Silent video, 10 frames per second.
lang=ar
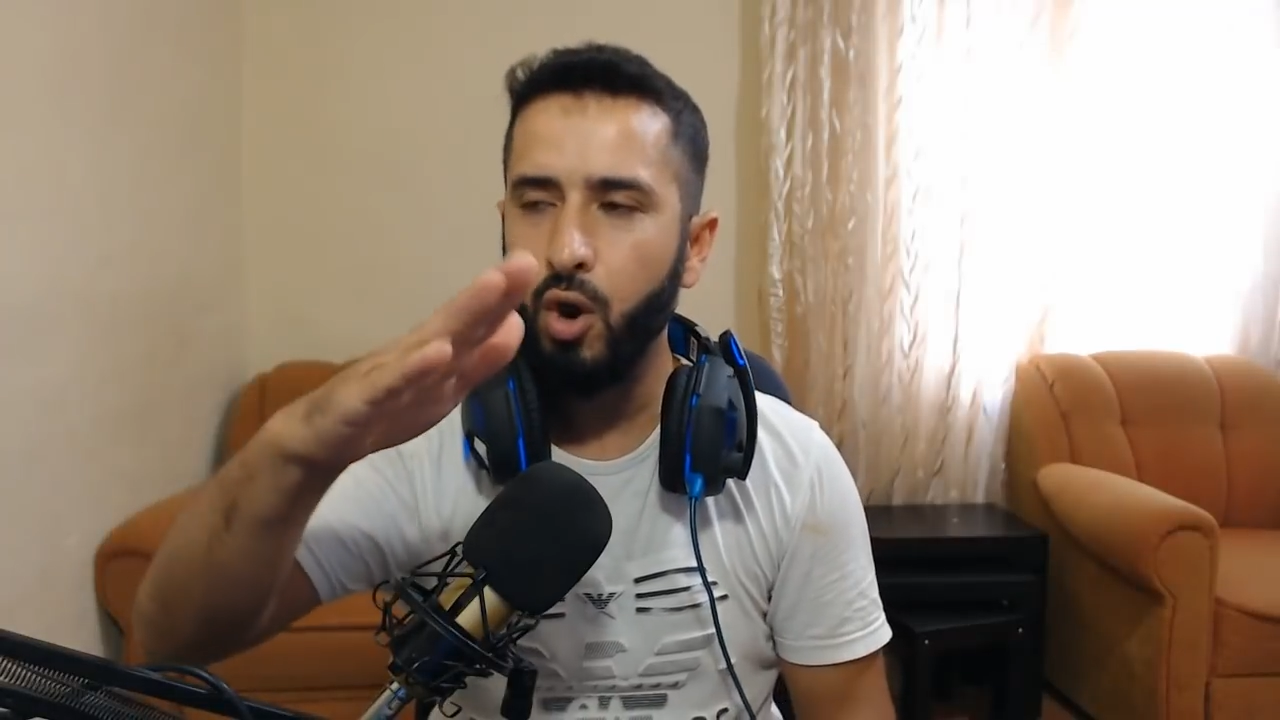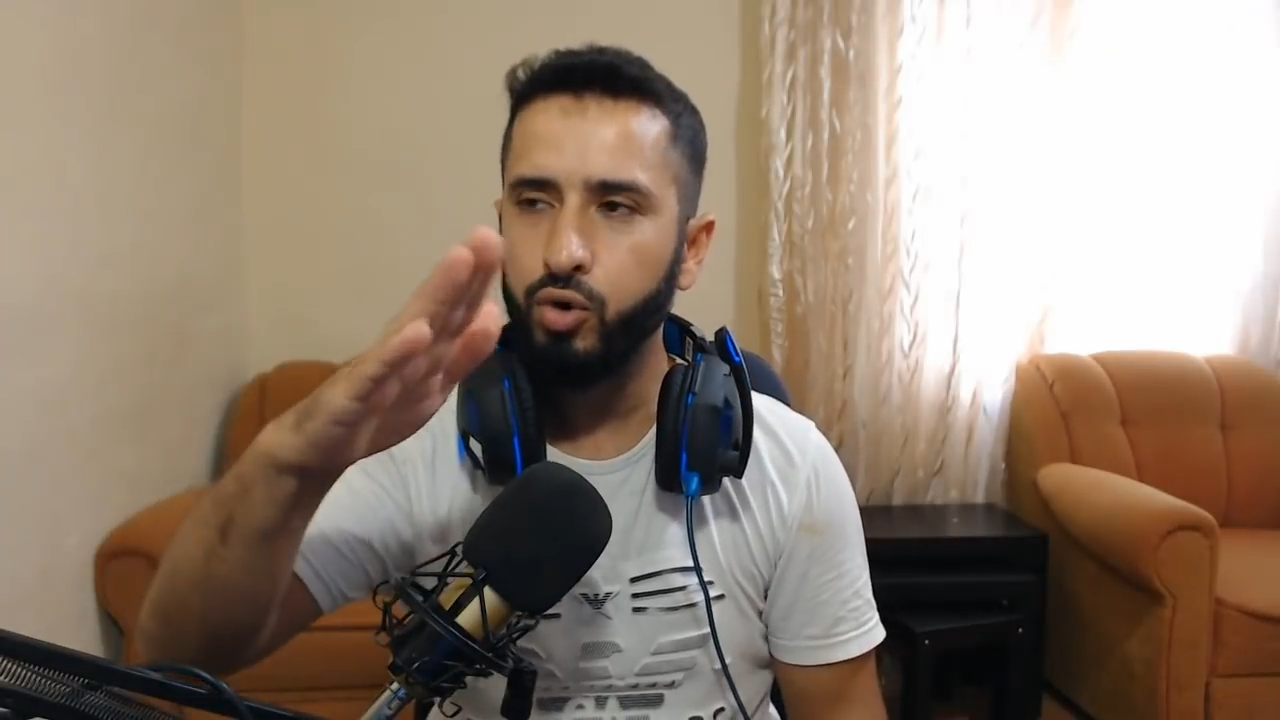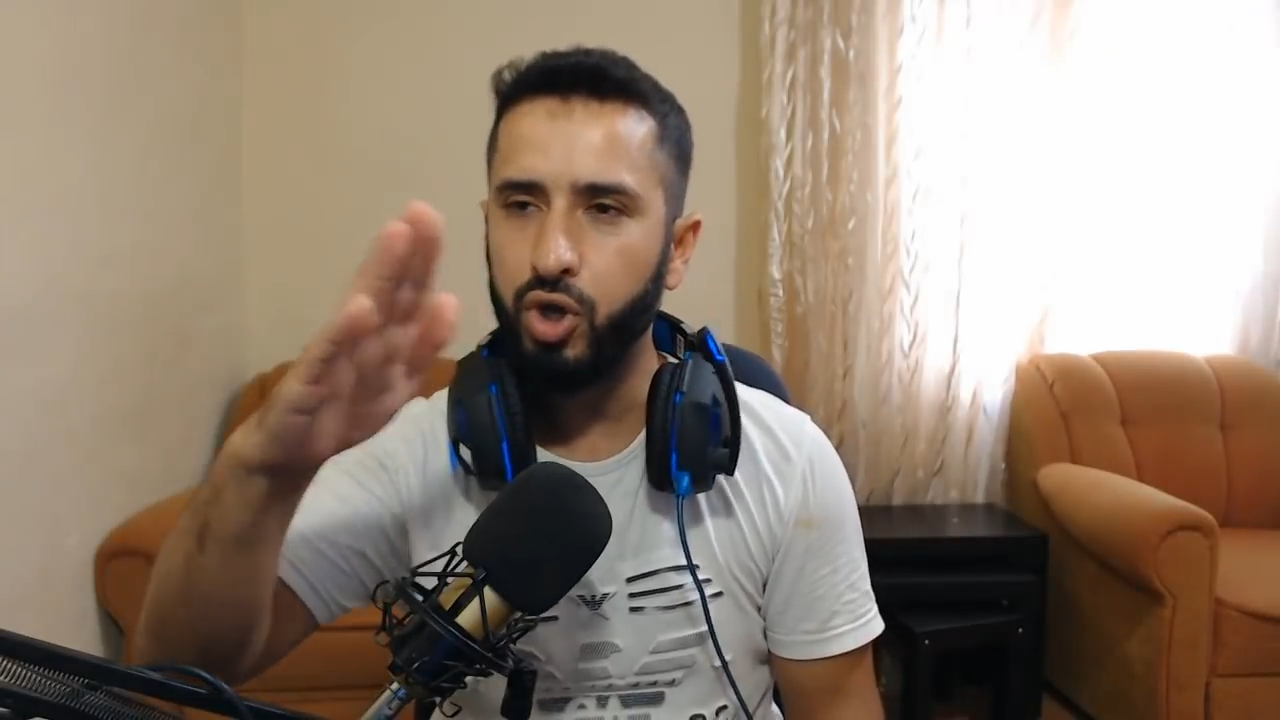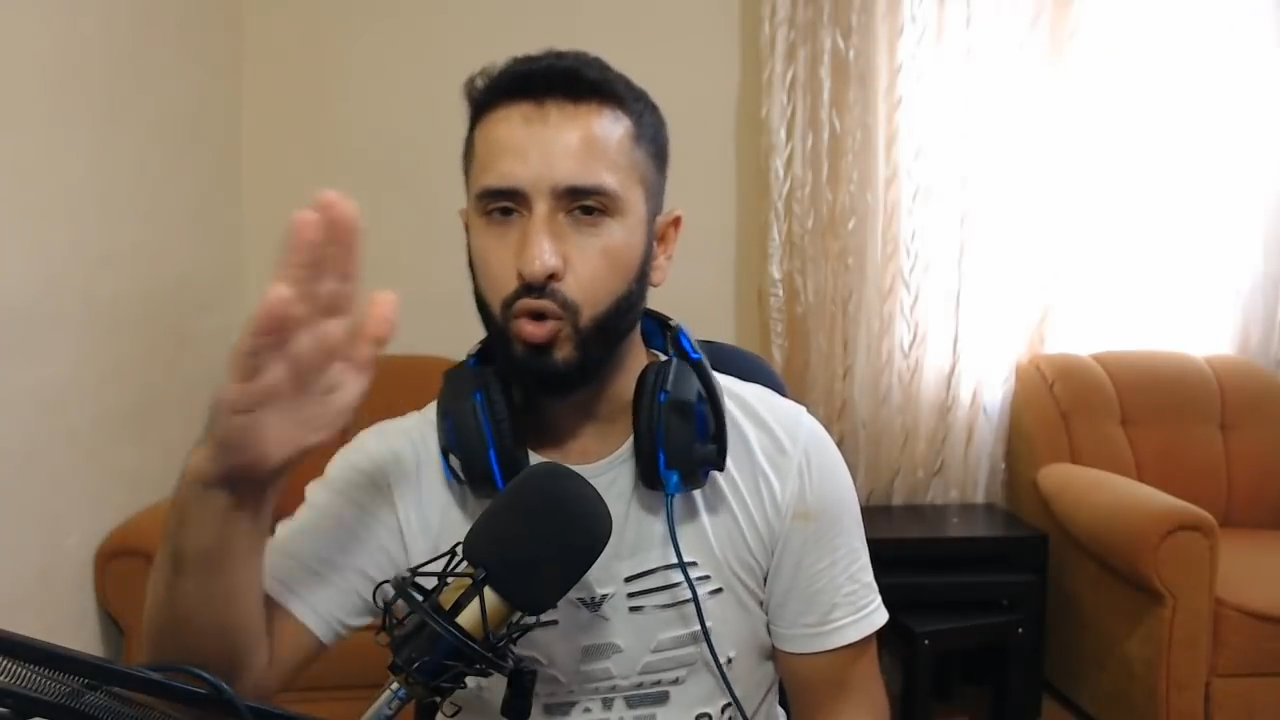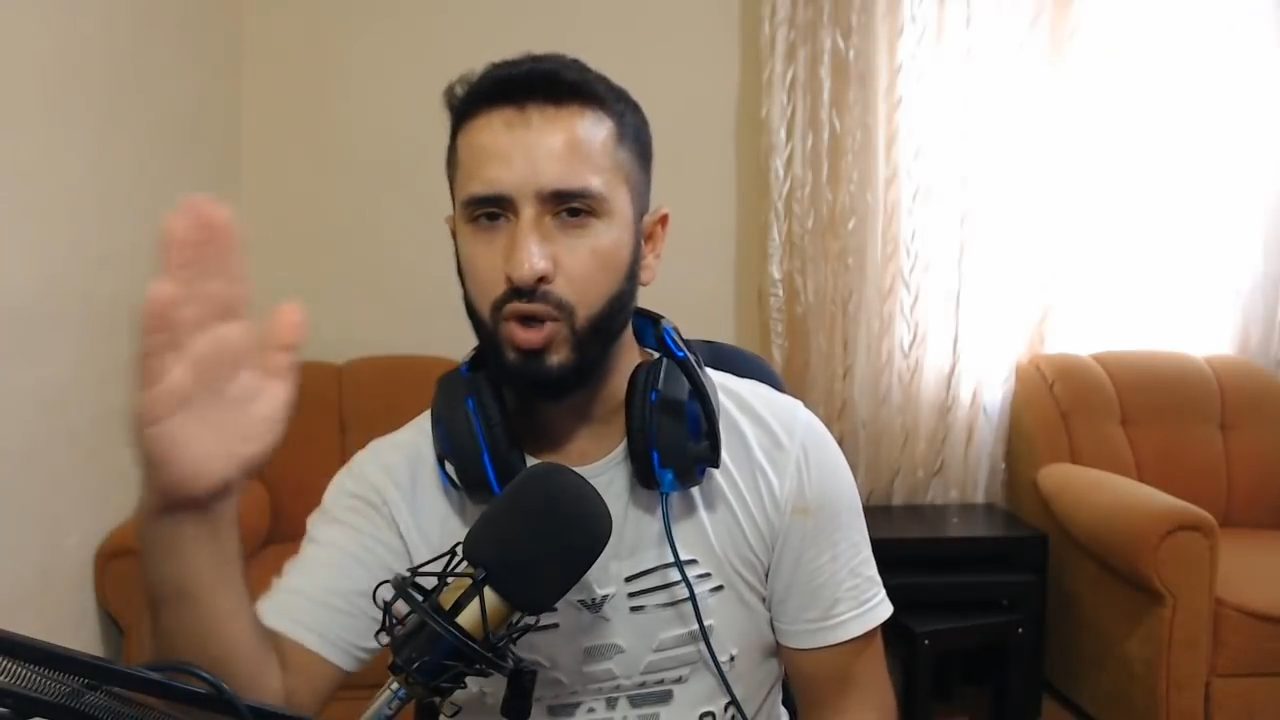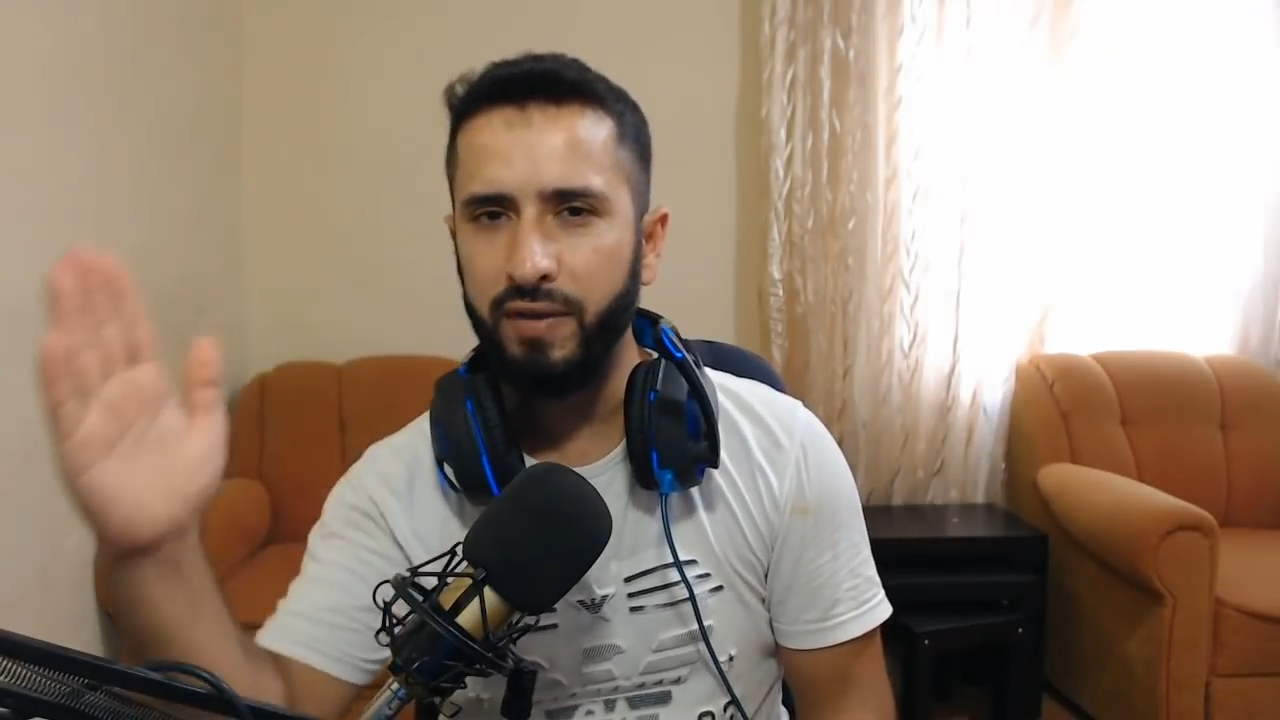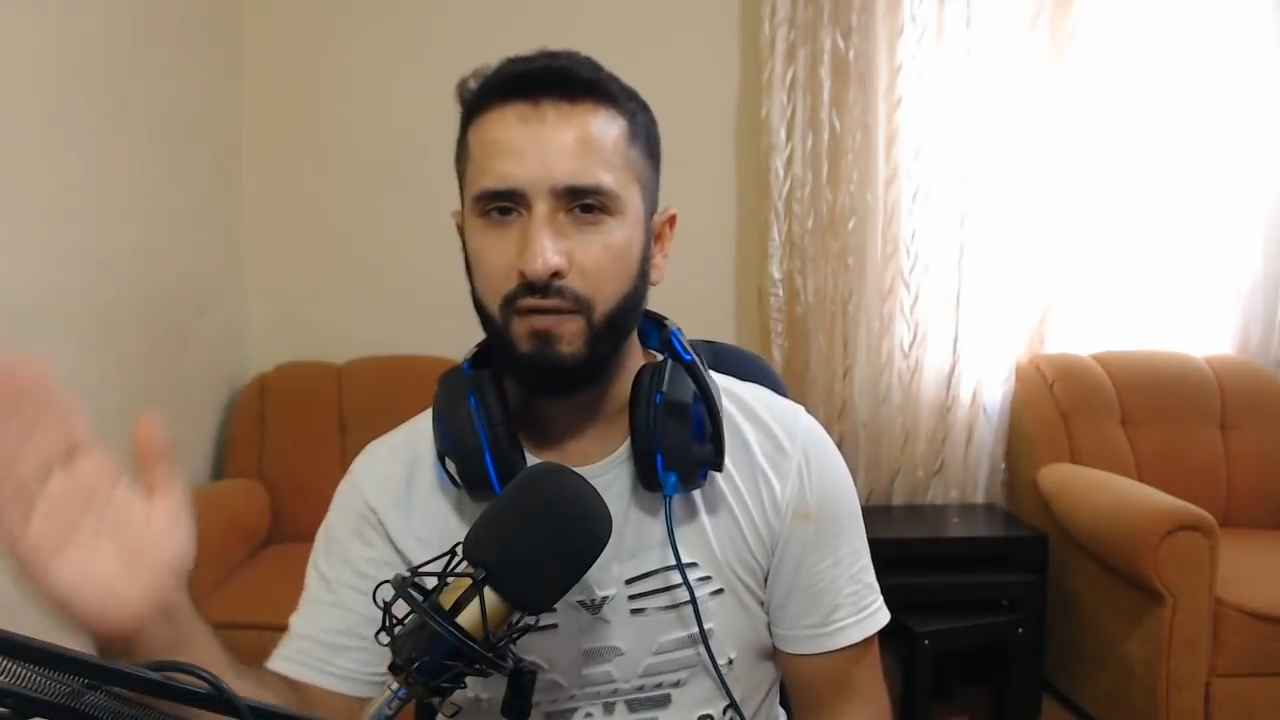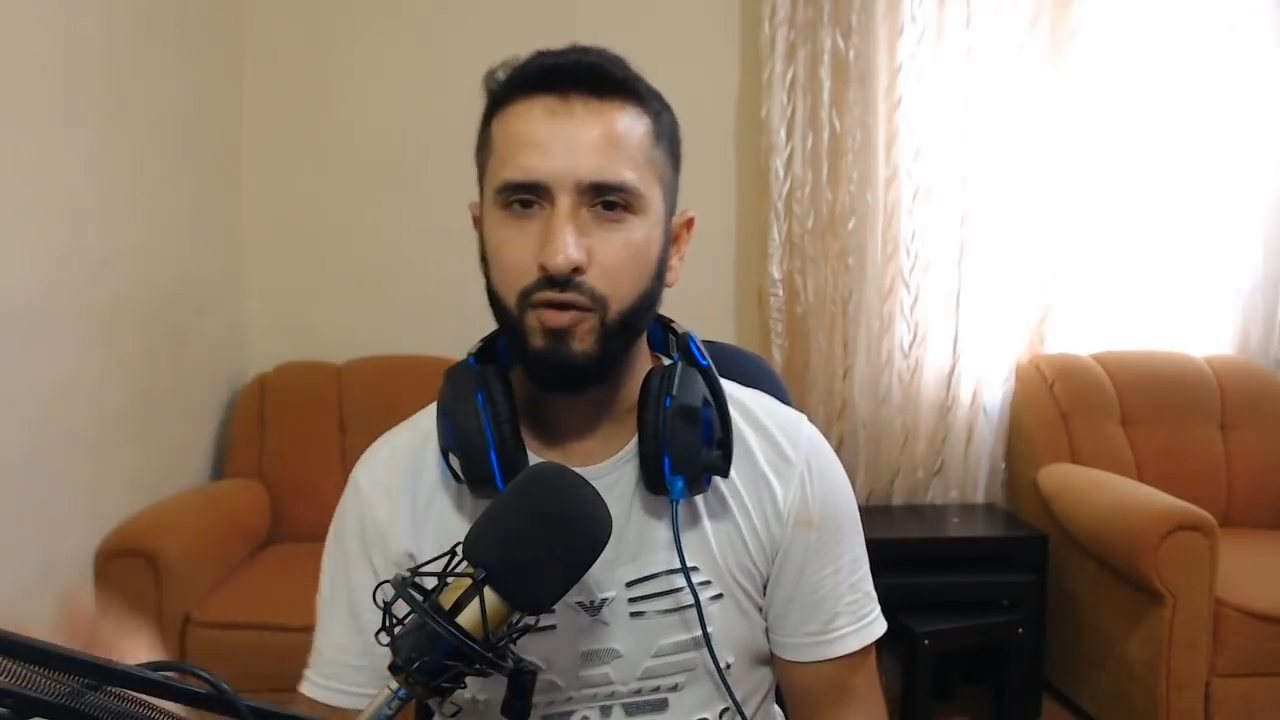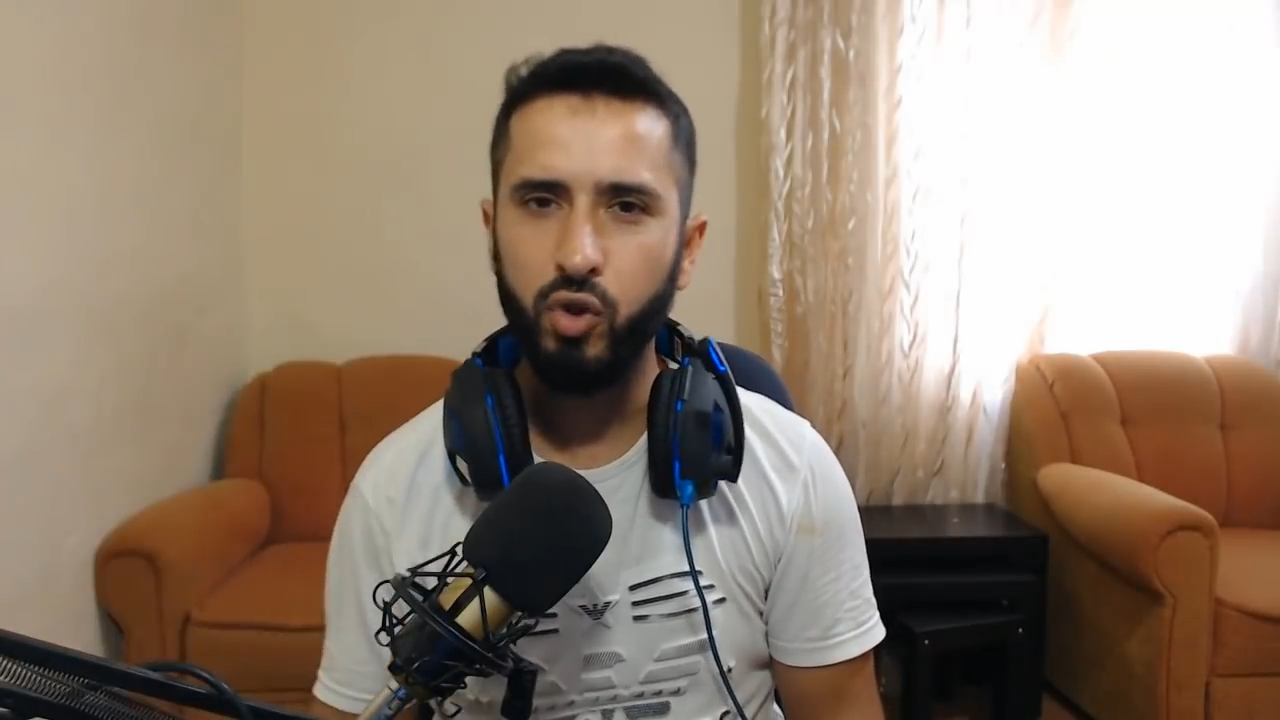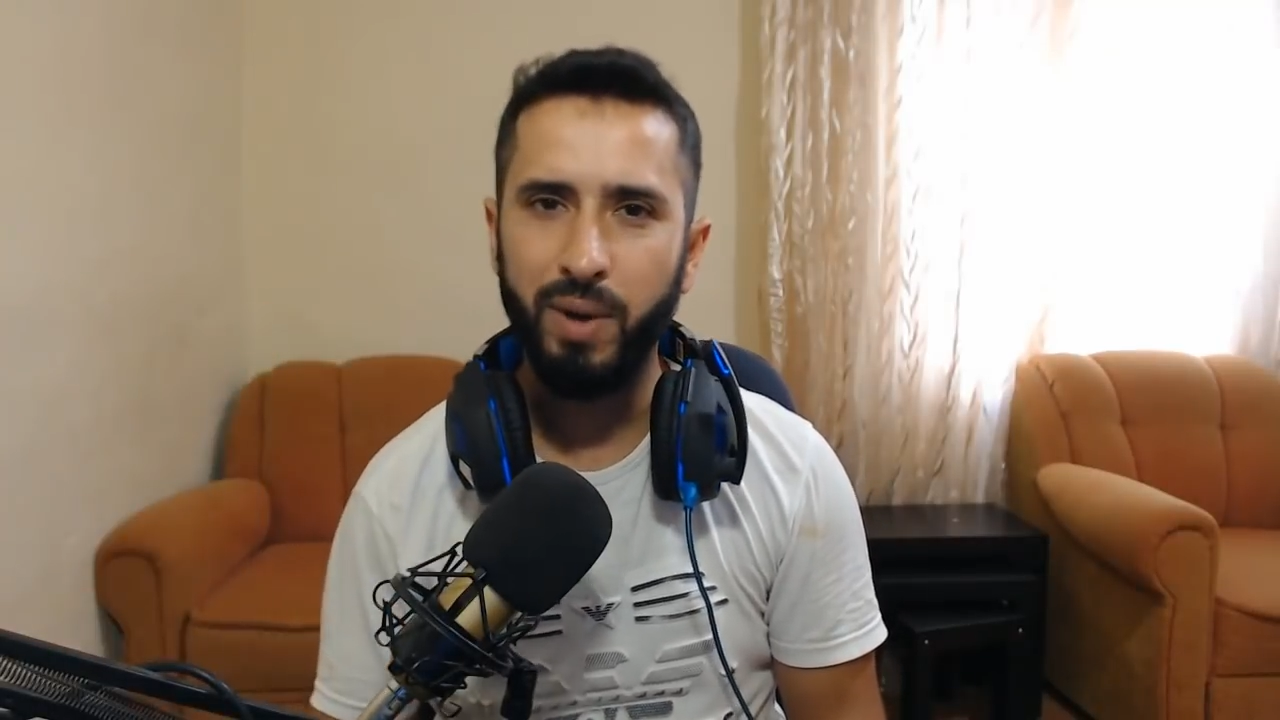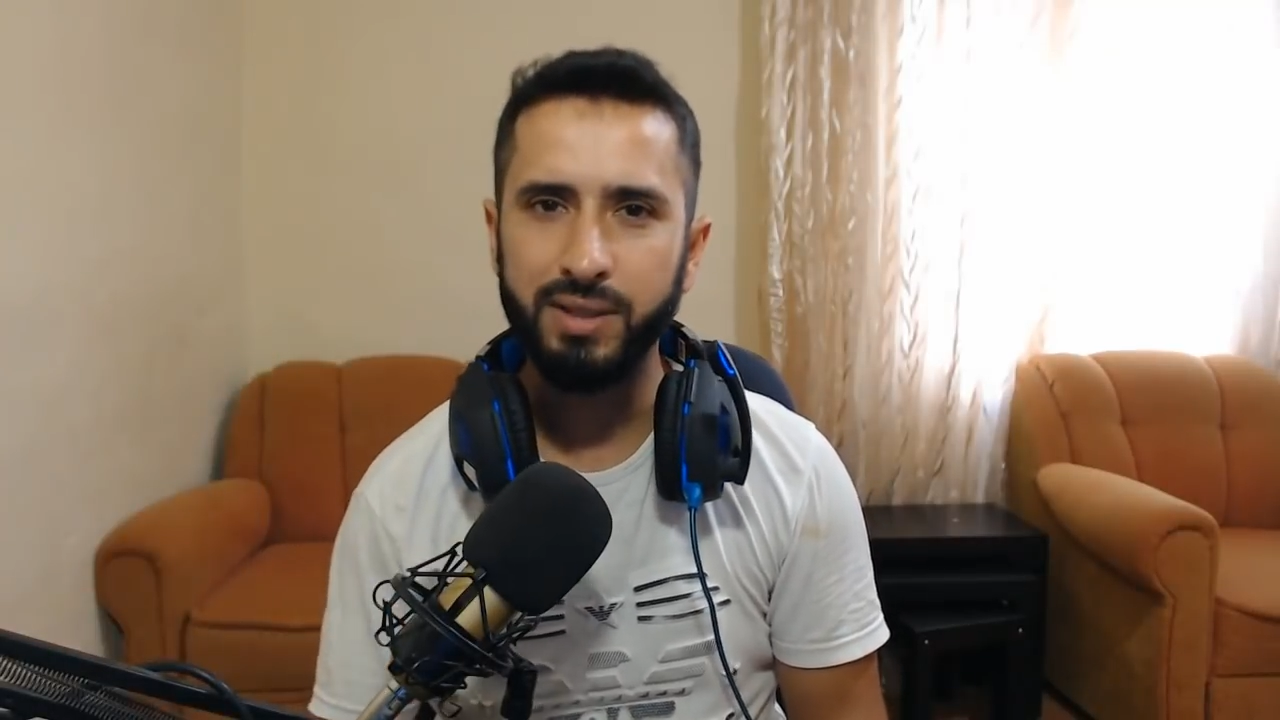وشاركونا هذا الفيديو مع